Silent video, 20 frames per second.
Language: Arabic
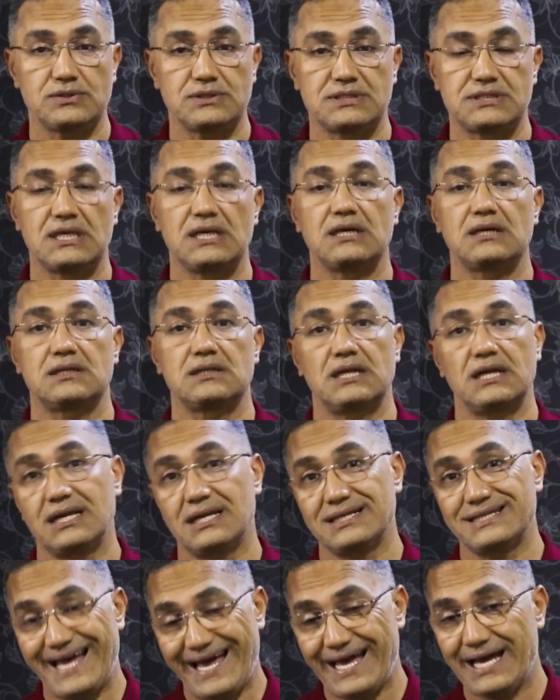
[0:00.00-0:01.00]
كونسيرن
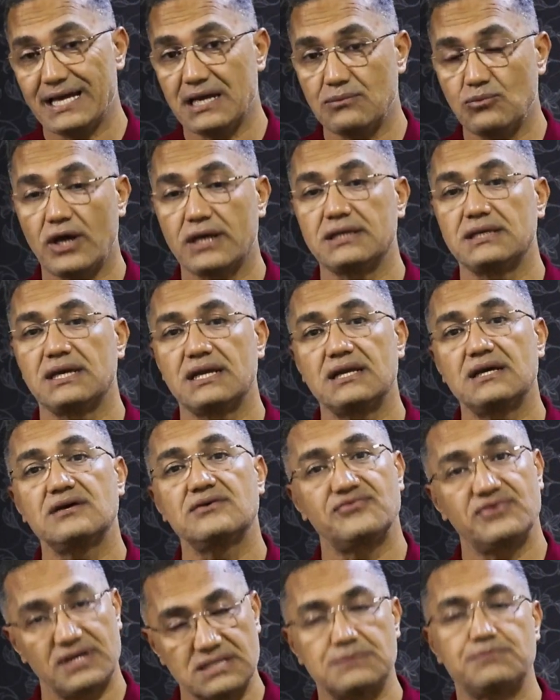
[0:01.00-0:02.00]
ان ده حاجه
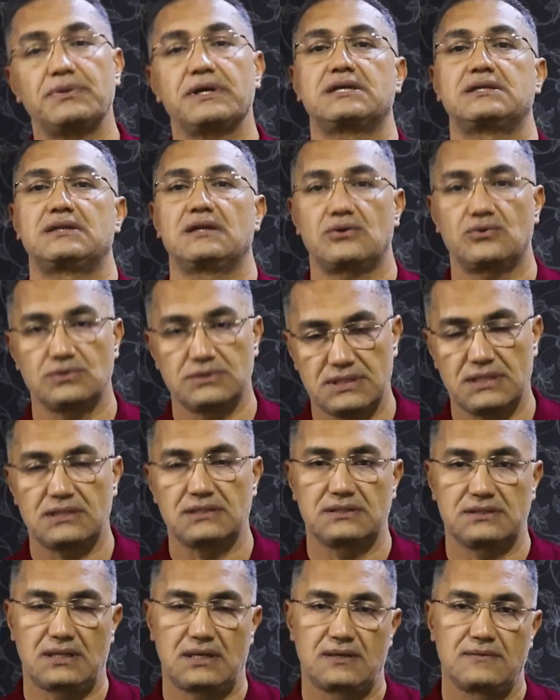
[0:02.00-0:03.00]
معينه فريسبكت
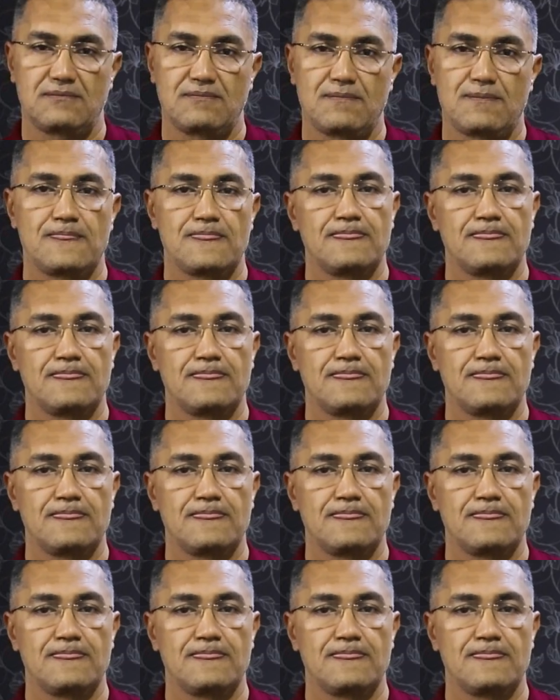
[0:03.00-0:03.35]
الكونسيرن ده